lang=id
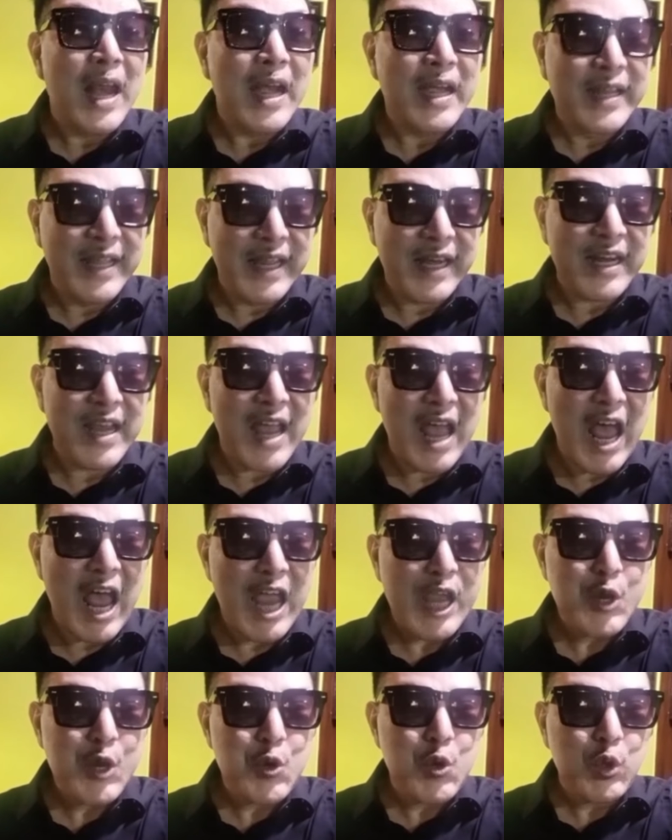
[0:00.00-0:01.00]
Dirgahayu
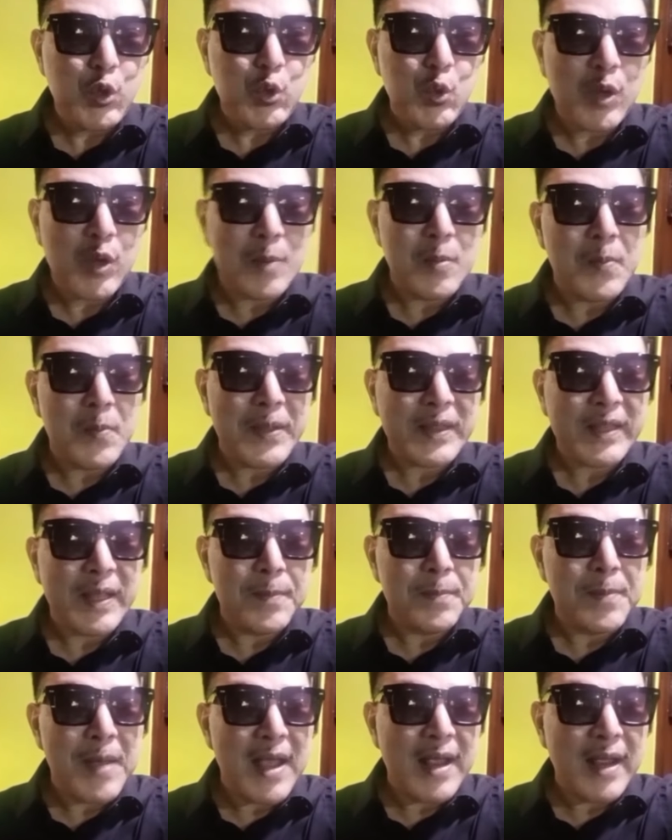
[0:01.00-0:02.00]
untuk Kabupaten
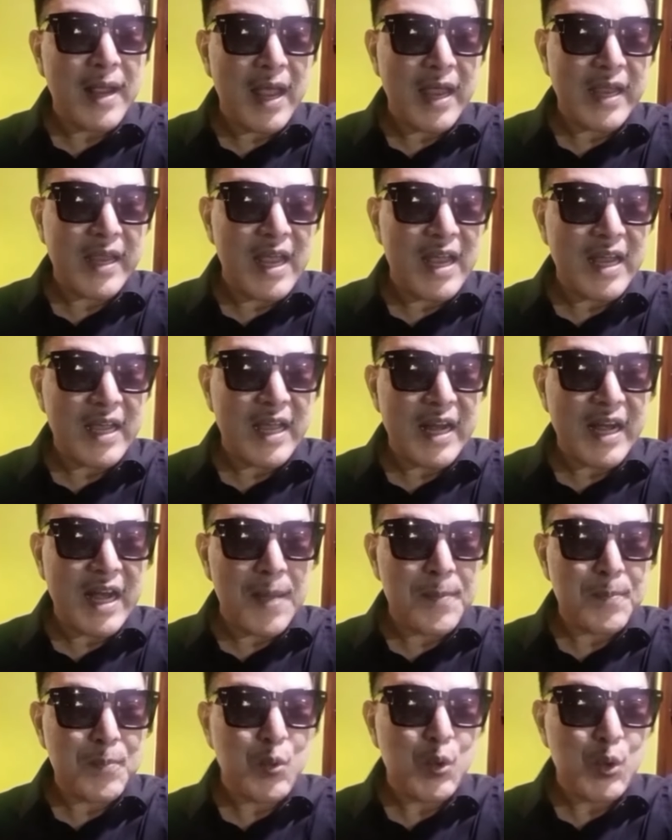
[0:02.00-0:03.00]
Banggai yang
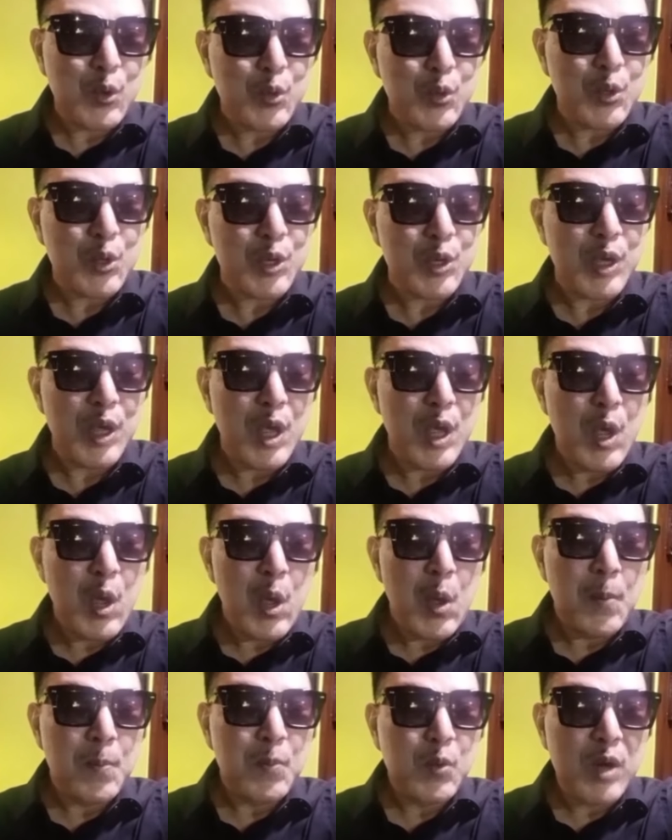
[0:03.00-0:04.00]
ke-60,
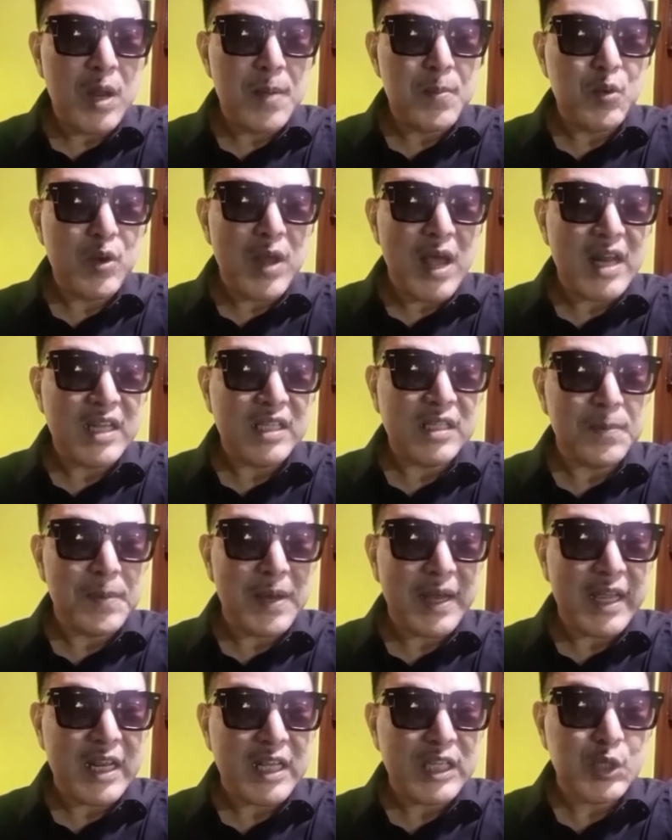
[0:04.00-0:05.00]
mudah-mudahan
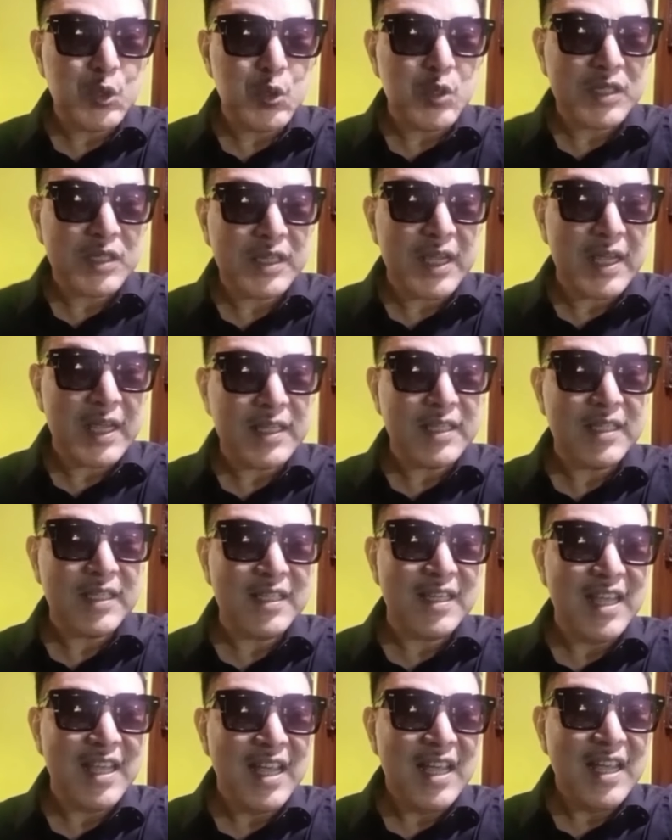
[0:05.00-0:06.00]
semakin sukses,
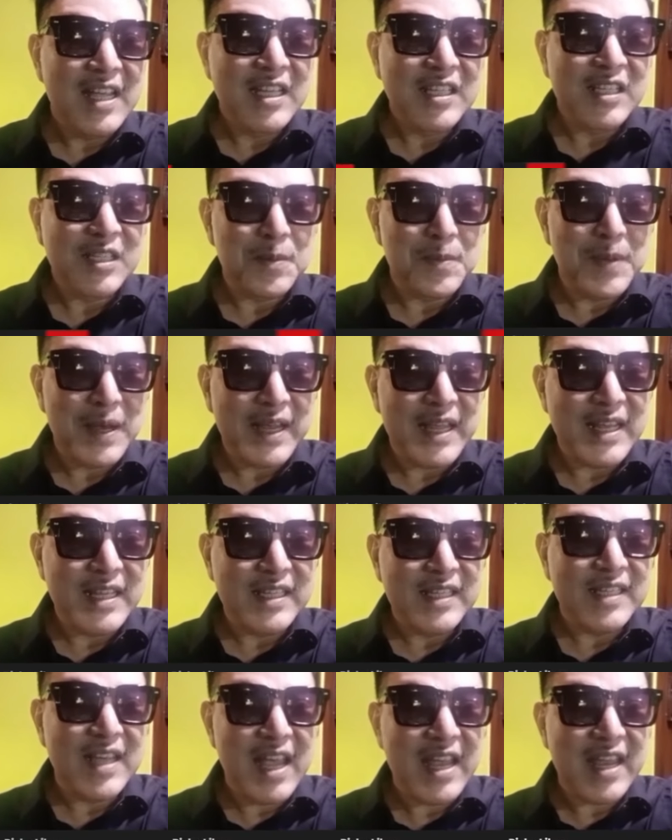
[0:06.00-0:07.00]
semakin
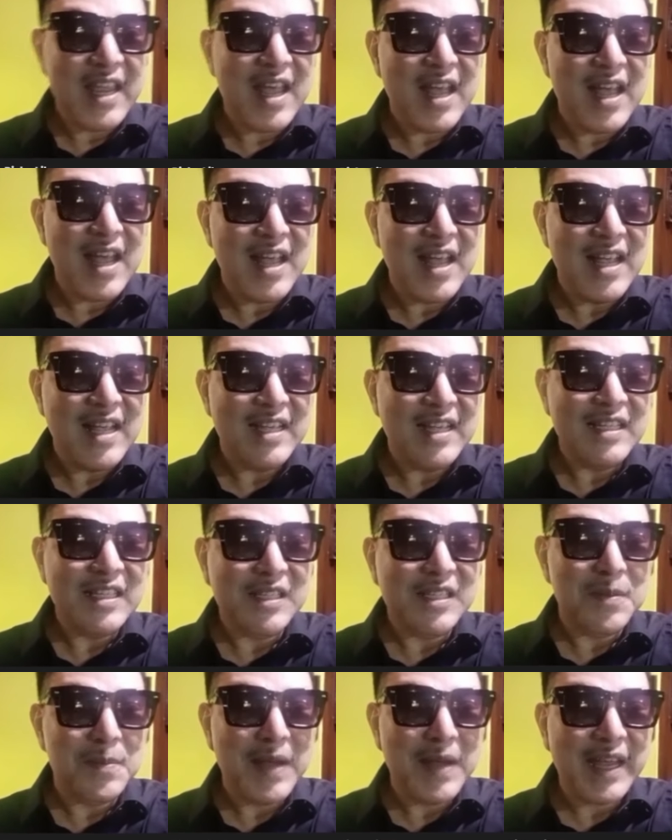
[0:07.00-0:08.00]
jaya,
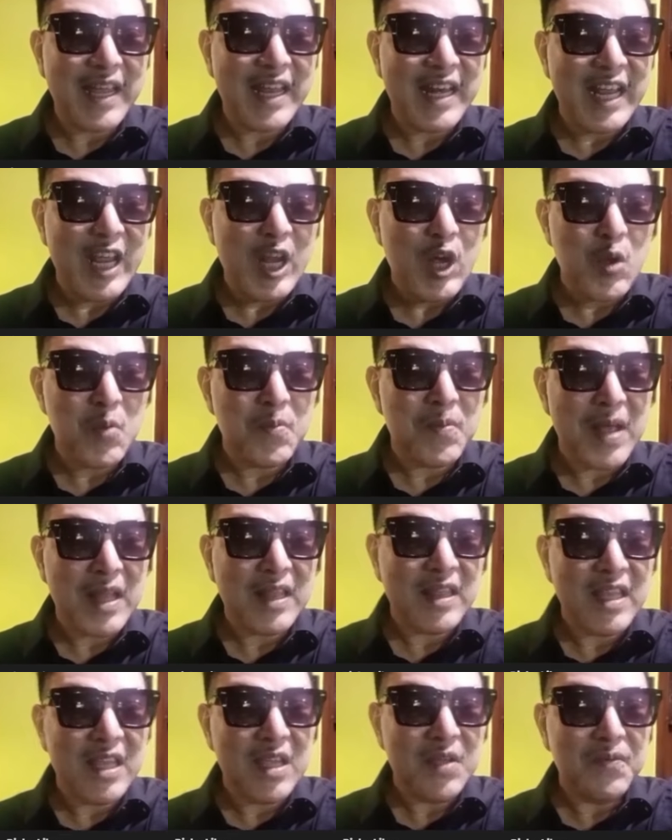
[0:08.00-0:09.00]
semakin
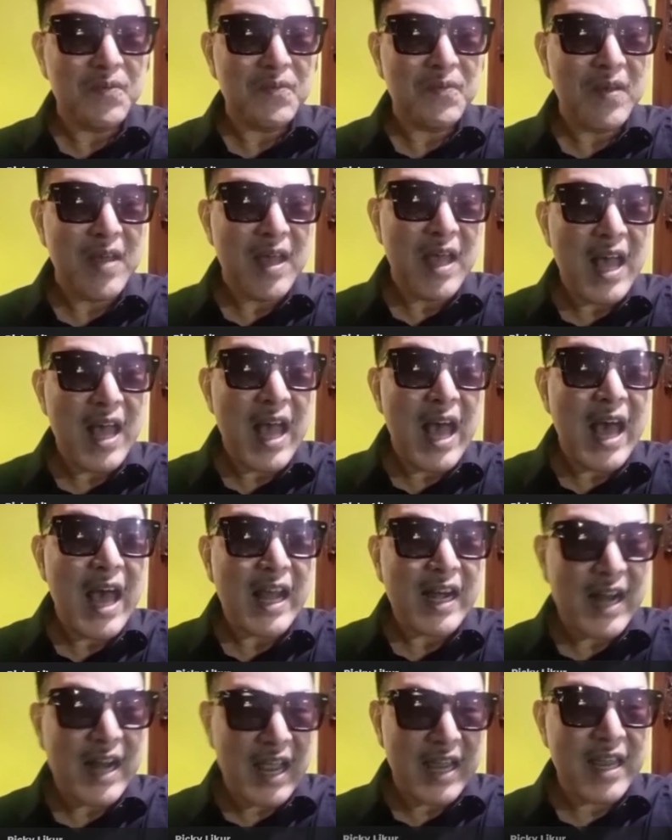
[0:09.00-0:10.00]
inovatif,
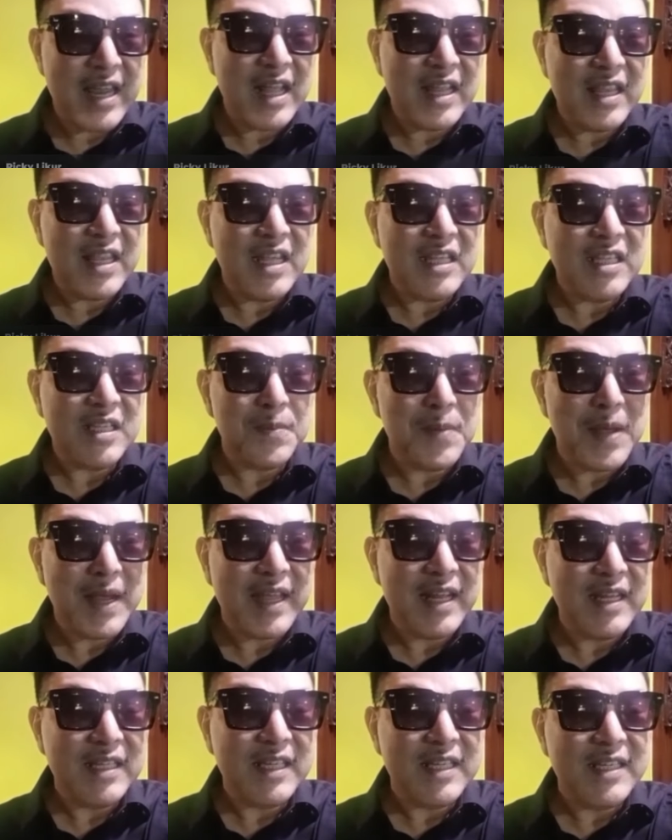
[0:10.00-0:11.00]
rakyatnya semakin
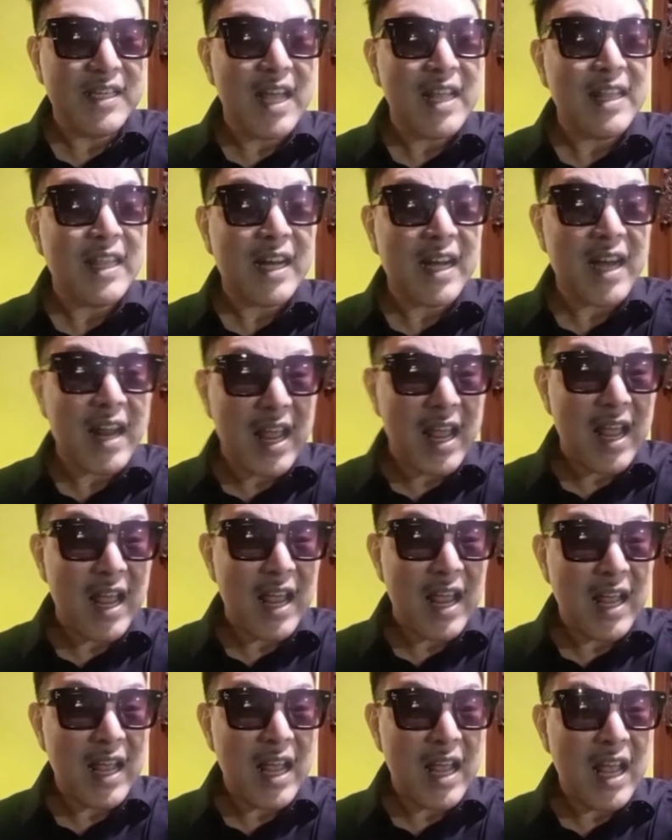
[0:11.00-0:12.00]
sejahtera,
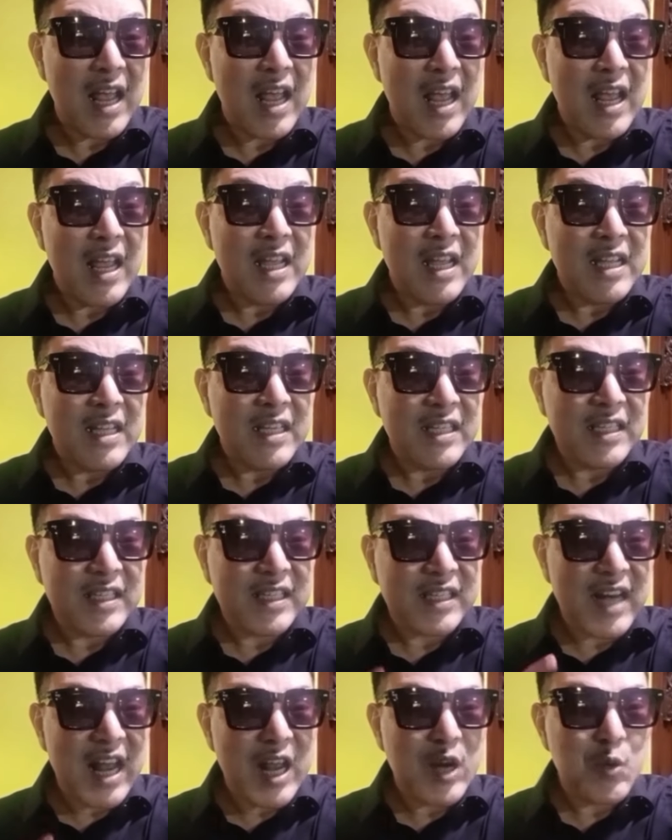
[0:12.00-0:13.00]

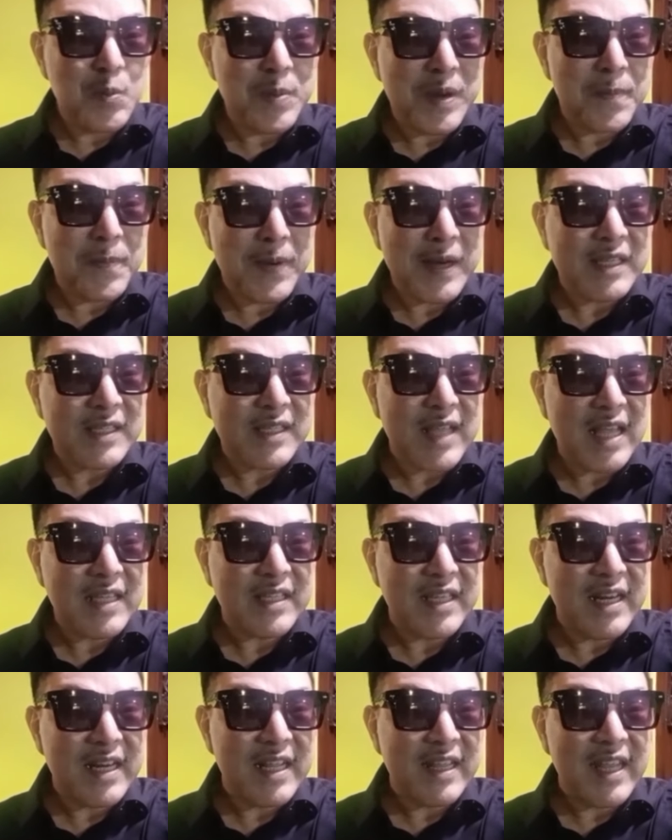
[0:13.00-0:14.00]
selalu berprestasi
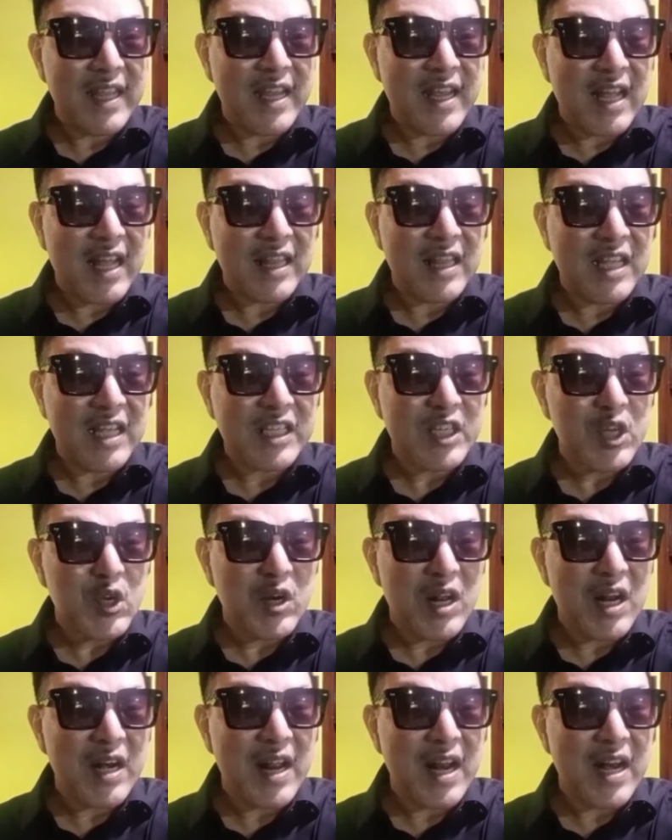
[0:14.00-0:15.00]
di tingkat nasional dan